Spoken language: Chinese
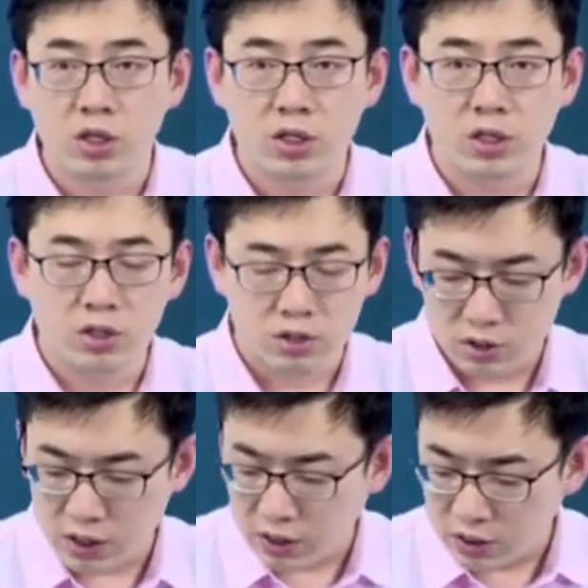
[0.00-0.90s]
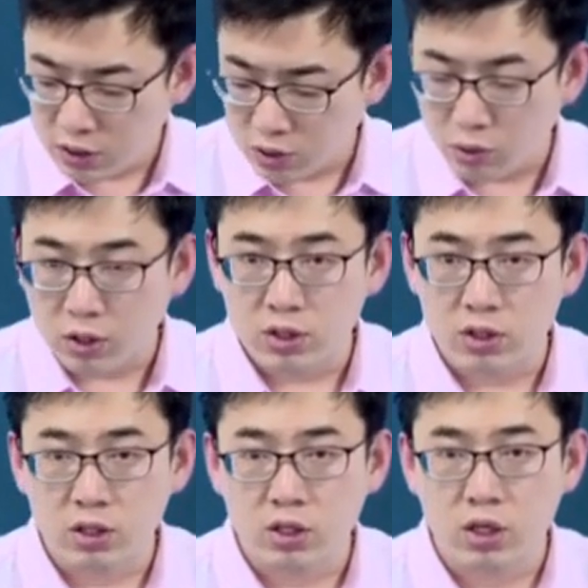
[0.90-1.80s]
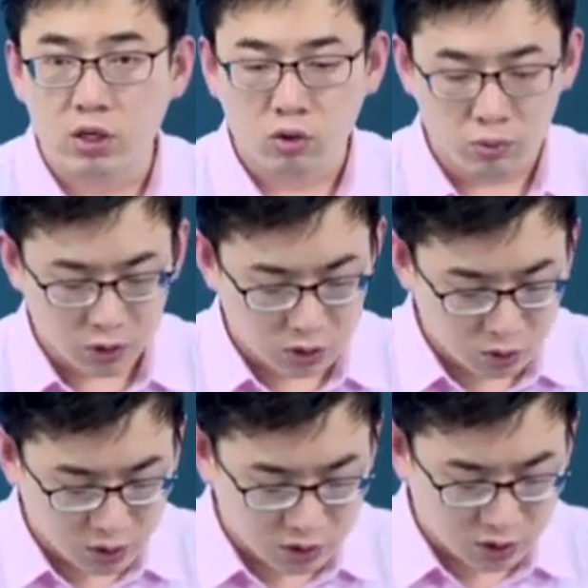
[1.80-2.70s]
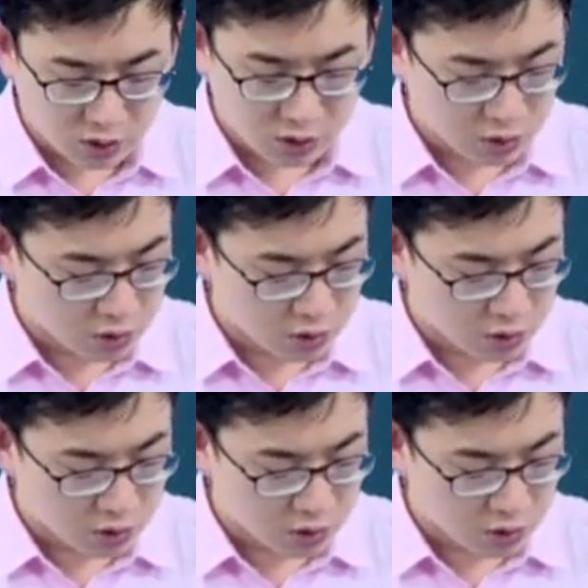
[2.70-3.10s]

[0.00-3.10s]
一定是在短期各个规模对应上